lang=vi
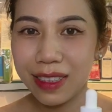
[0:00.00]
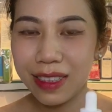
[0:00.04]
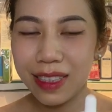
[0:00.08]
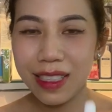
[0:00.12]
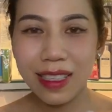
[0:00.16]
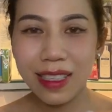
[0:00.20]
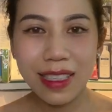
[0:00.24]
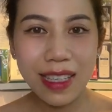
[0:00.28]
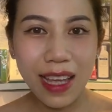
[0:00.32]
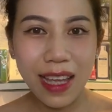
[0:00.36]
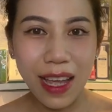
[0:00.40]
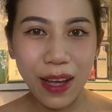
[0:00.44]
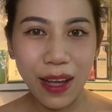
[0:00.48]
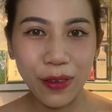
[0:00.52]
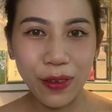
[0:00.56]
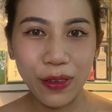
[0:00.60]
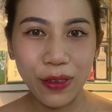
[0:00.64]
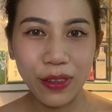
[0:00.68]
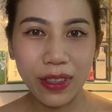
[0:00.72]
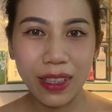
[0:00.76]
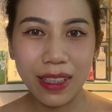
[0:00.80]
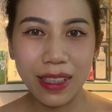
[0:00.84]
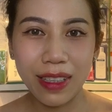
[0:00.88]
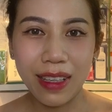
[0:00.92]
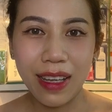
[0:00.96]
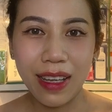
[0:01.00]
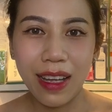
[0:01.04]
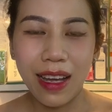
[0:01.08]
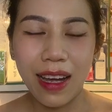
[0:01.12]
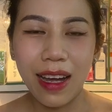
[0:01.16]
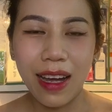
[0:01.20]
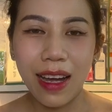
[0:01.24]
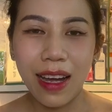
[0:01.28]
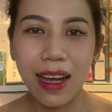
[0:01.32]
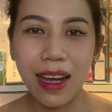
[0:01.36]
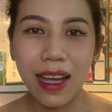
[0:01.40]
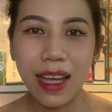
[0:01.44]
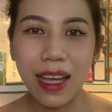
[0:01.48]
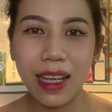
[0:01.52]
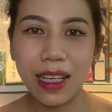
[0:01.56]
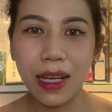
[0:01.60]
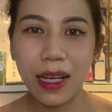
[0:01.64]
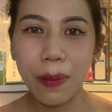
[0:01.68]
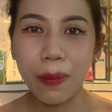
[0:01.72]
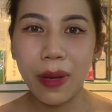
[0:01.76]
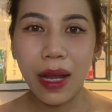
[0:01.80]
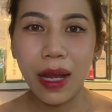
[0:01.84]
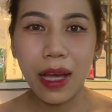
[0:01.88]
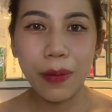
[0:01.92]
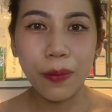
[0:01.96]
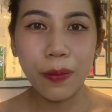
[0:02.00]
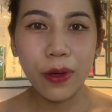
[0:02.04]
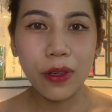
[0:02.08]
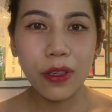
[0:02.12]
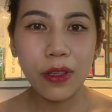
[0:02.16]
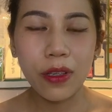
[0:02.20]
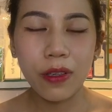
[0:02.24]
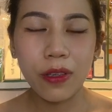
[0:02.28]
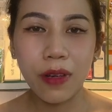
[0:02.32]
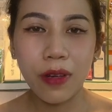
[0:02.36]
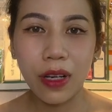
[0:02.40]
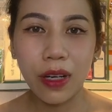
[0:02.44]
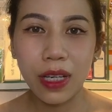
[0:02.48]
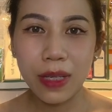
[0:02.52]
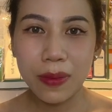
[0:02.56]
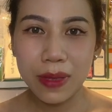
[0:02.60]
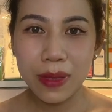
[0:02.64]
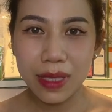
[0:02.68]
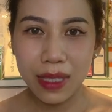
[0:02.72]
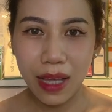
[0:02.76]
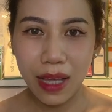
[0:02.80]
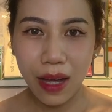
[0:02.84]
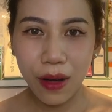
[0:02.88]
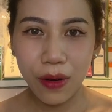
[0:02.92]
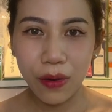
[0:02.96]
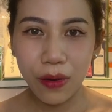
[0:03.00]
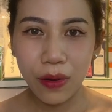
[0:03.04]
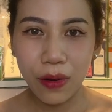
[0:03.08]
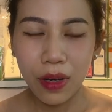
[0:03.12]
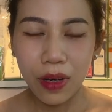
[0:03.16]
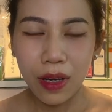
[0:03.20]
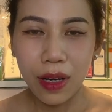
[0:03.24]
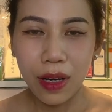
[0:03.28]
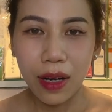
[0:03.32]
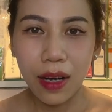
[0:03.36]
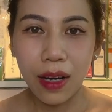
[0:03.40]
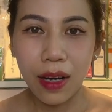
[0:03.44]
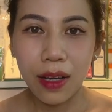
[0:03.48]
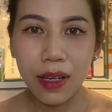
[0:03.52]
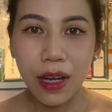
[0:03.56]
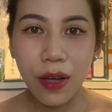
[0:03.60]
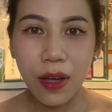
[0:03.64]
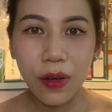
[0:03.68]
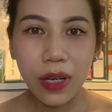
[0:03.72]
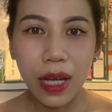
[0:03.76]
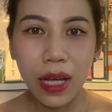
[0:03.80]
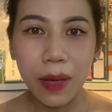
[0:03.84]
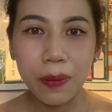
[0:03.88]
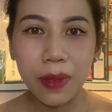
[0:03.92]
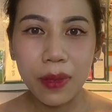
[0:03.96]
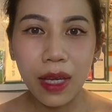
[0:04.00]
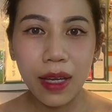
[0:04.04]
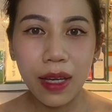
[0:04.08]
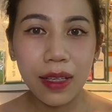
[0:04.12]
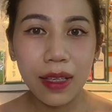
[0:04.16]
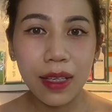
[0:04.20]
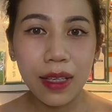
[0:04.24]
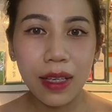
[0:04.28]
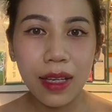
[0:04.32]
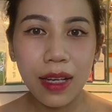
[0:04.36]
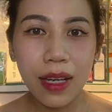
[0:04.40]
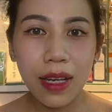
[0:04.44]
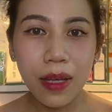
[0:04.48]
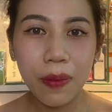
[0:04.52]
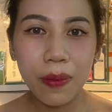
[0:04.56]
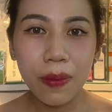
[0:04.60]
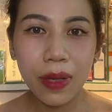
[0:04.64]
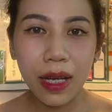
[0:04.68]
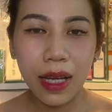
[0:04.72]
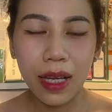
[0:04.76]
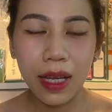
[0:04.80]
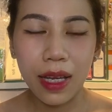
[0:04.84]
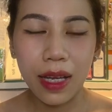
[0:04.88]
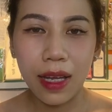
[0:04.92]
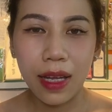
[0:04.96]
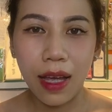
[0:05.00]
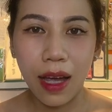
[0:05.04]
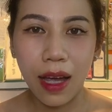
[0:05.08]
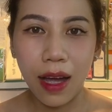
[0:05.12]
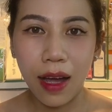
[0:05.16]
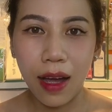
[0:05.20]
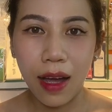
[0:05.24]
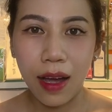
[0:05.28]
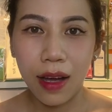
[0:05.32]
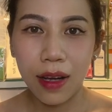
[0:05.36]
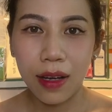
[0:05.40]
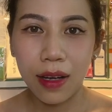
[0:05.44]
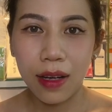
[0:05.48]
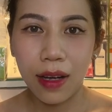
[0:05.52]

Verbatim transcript: xin chào à, hẹn gặp lại mọi người vào clip sau à, nếu cảm thấy cái clip này à,